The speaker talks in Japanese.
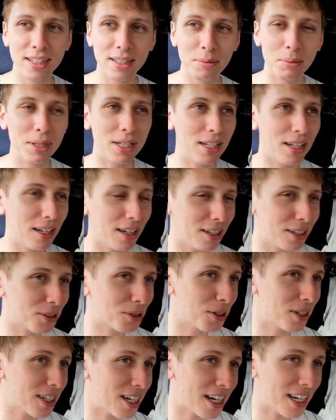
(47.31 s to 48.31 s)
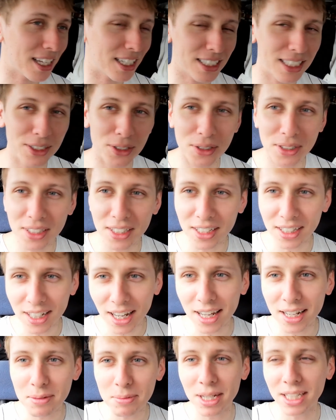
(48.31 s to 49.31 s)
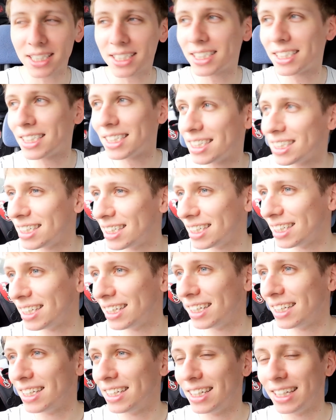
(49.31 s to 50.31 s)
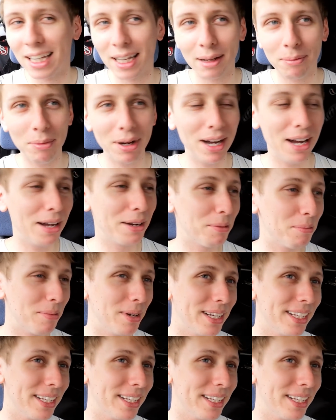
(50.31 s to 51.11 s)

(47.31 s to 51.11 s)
みんなこれからシドニーに帰ります。まあ、あの、